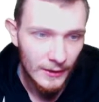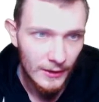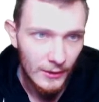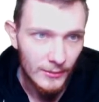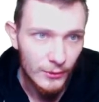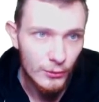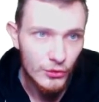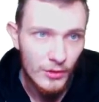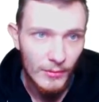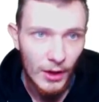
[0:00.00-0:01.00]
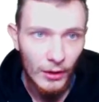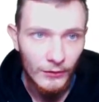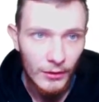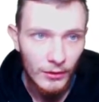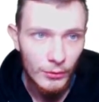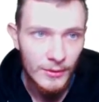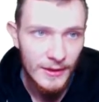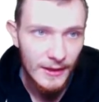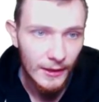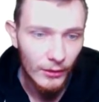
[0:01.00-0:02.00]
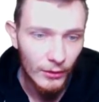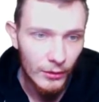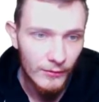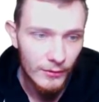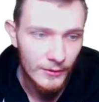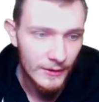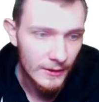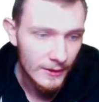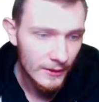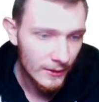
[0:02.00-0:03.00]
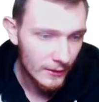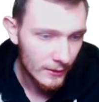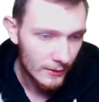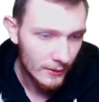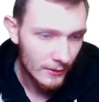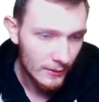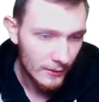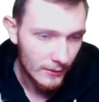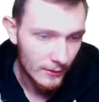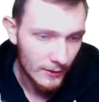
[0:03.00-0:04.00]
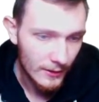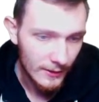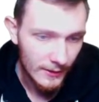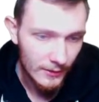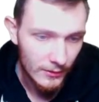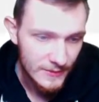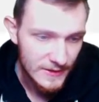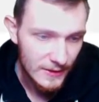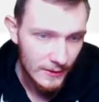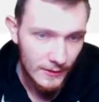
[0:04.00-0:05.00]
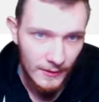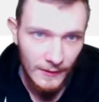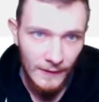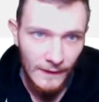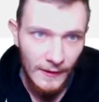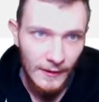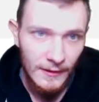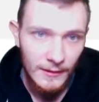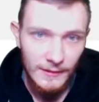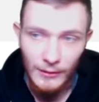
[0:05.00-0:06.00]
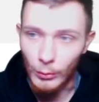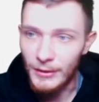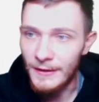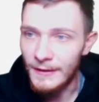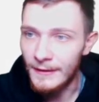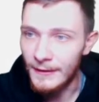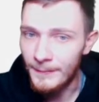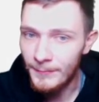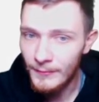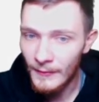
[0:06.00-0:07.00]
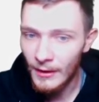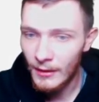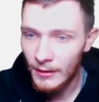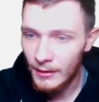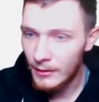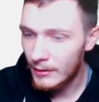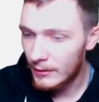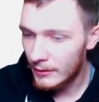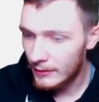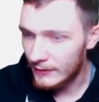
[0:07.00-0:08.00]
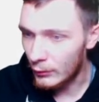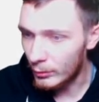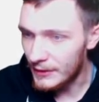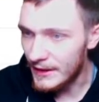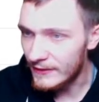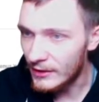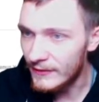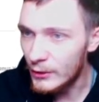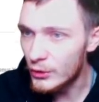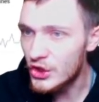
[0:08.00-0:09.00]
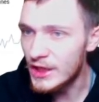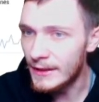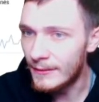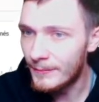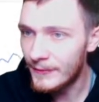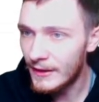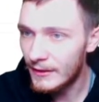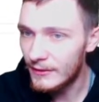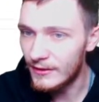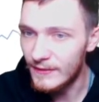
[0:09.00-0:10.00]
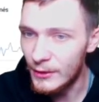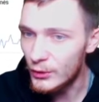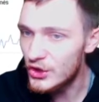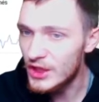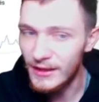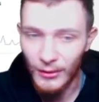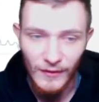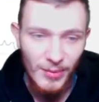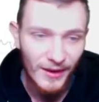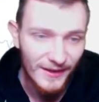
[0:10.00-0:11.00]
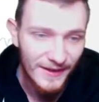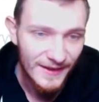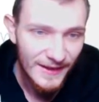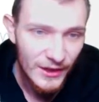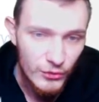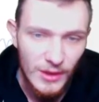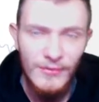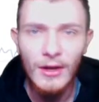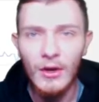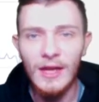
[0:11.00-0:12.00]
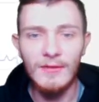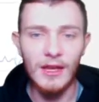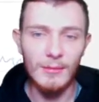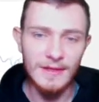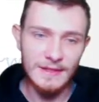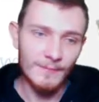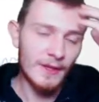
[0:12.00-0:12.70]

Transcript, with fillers: Ah oui, mais du coup, je dois me rendre dans lui et revenir. Voilà, comme ça. C'est compliqué, hein. C'est compliqué, c'est une vidéo de chill. C'est une vidéo de chill, on va parler. Je voulais le faire en live à la base.